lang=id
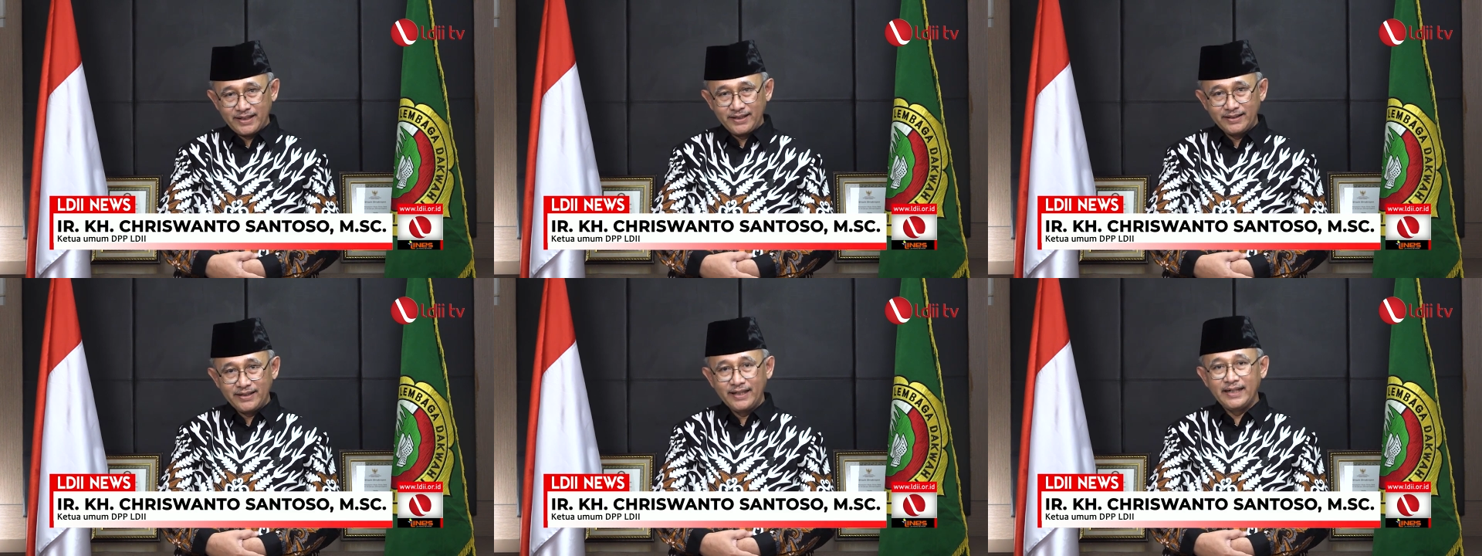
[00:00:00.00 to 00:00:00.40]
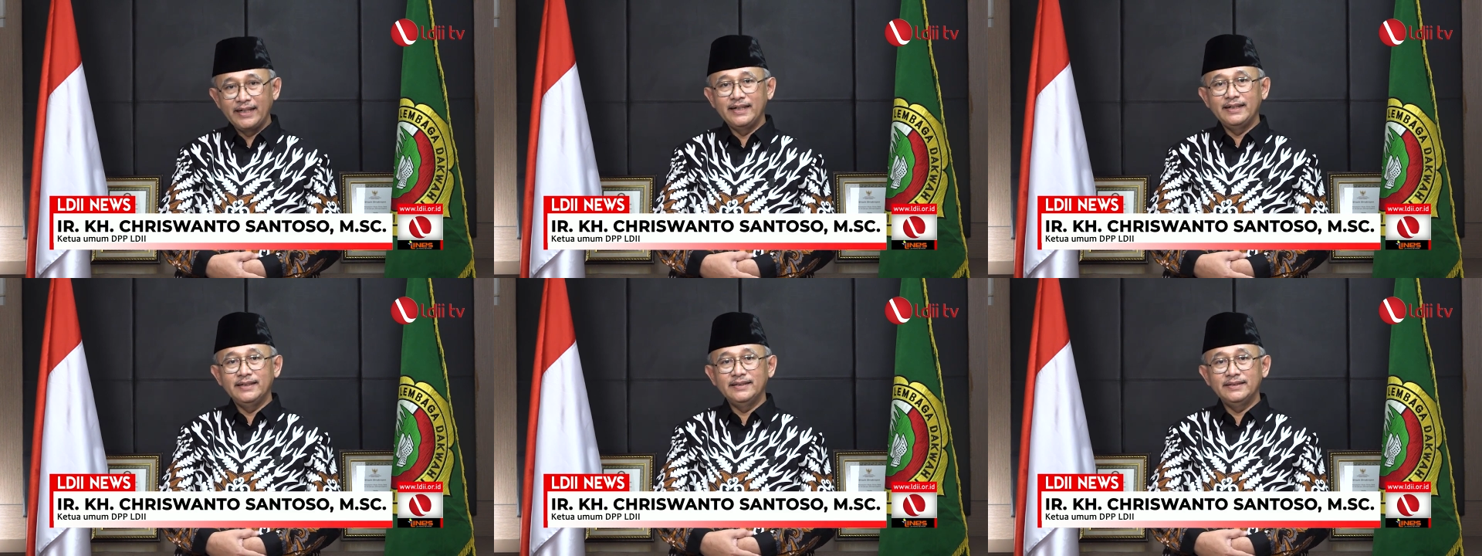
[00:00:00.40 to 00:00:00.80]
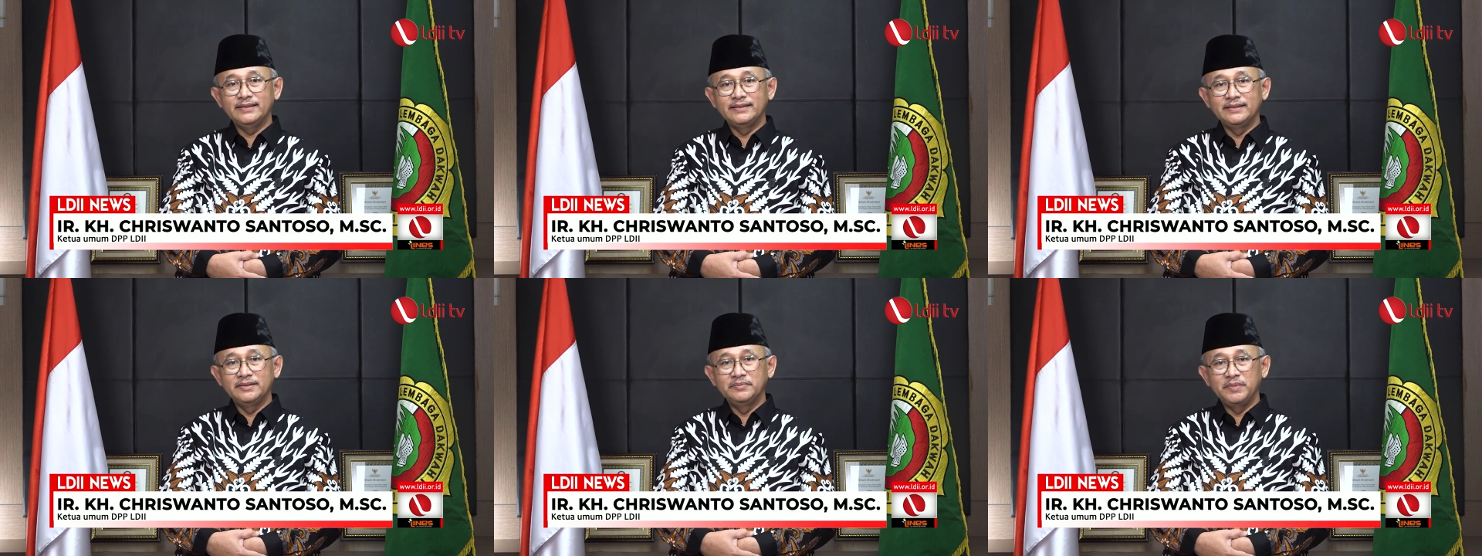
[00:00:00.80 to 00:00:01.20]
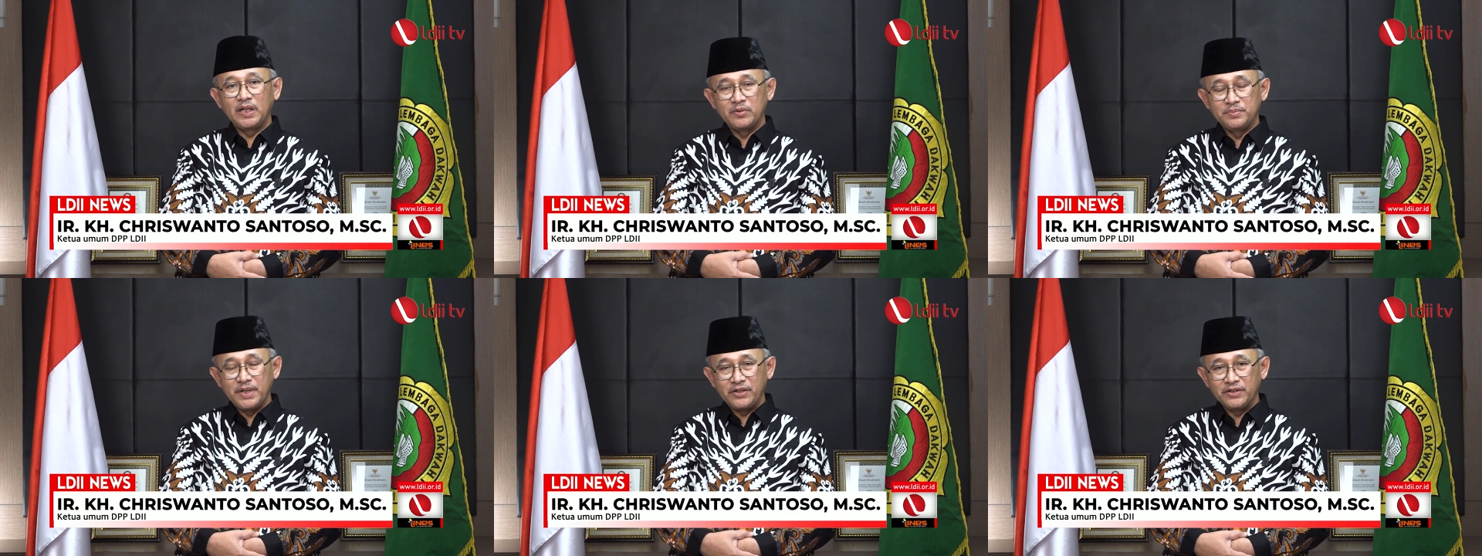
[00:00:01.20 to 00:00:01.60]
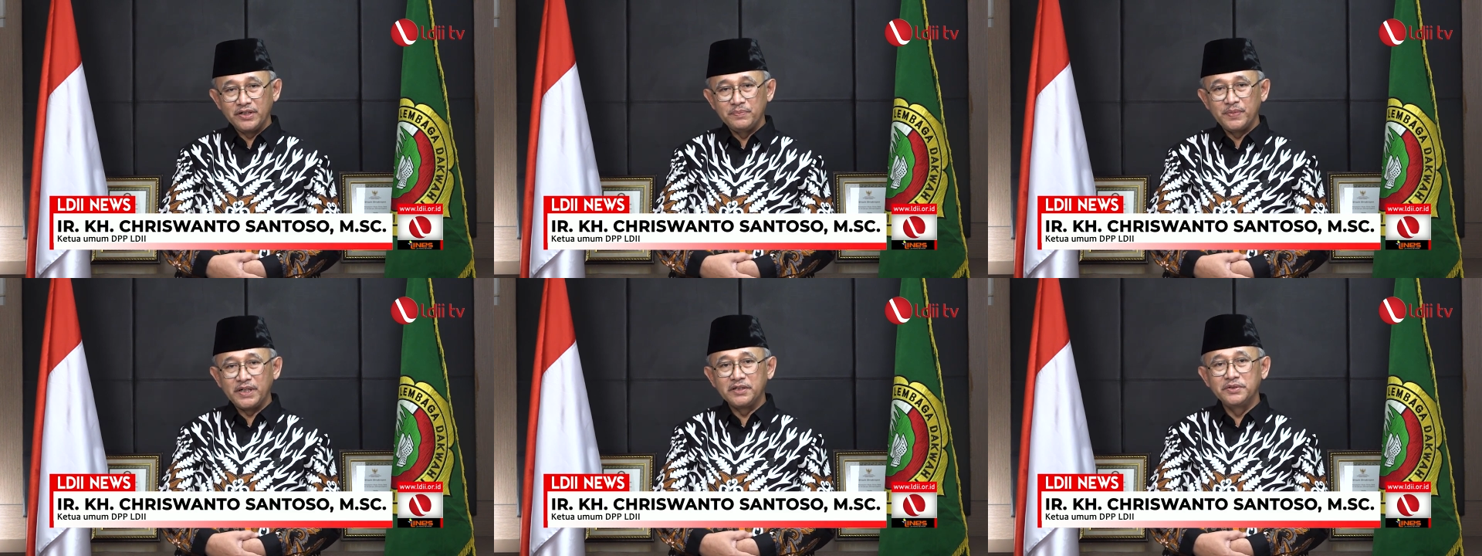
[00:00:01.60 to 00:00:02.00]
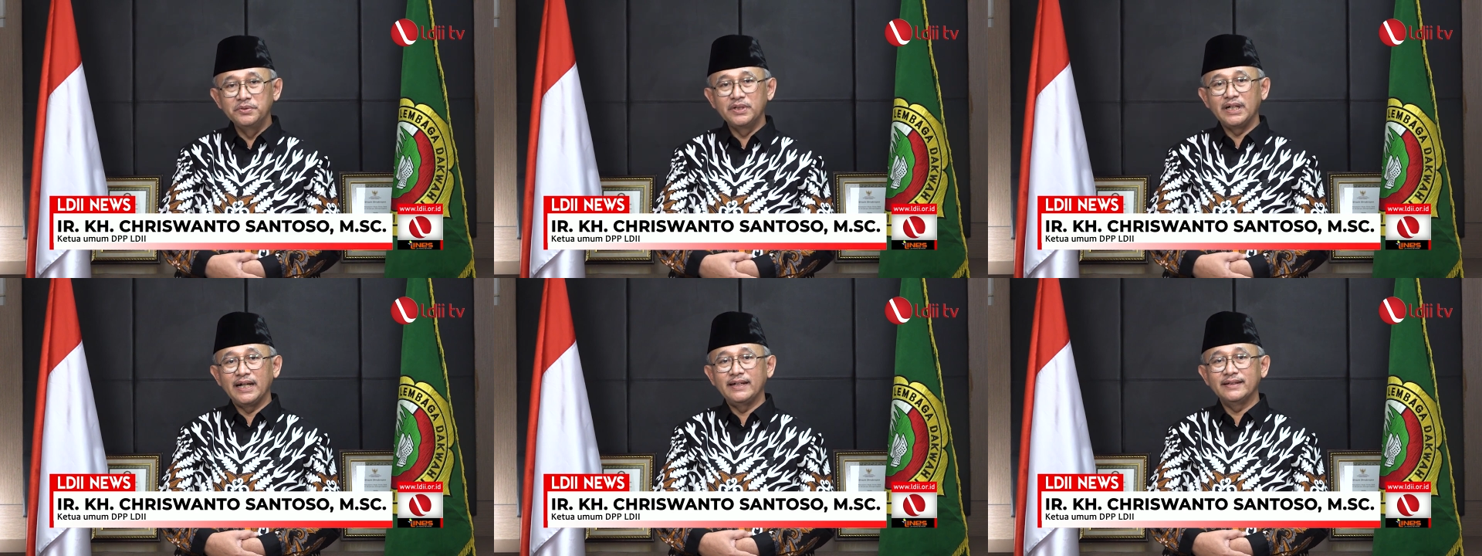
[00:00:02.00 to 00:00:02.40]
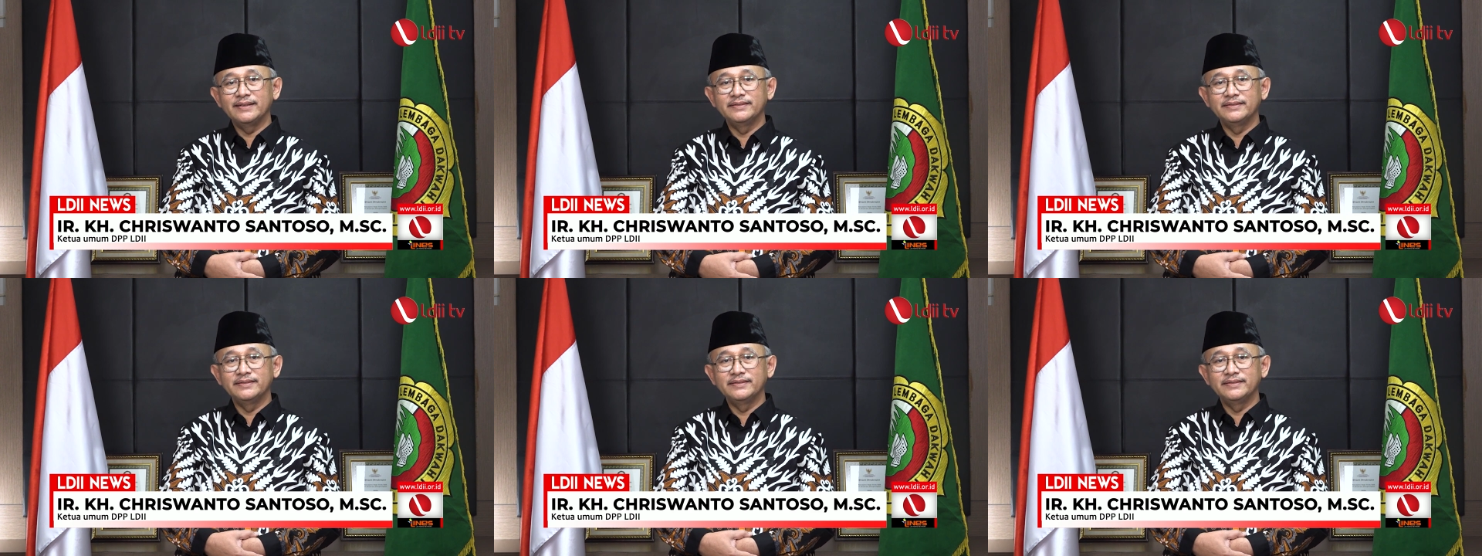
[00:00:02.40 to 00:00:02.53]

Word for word: kita baru-baru ini berduka